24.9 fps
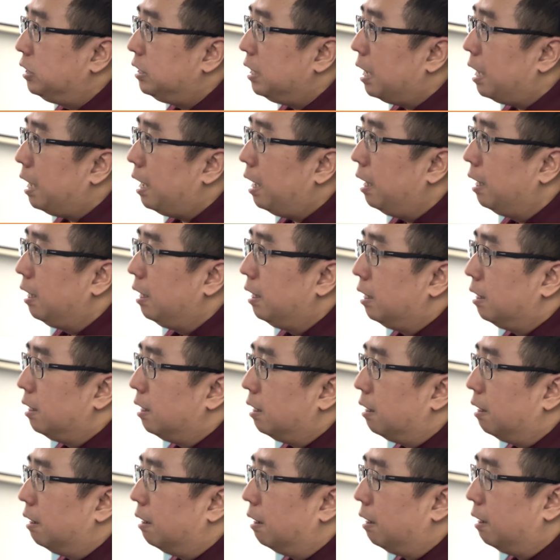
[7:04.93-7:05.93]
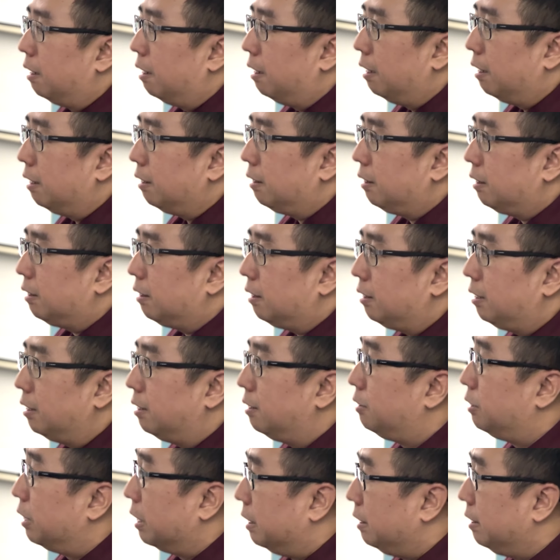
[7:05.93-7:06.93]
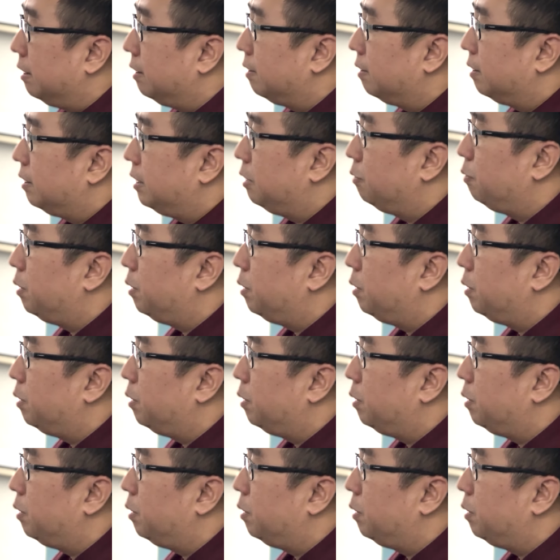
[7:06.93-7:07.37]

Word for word: 啊农业部我们合作，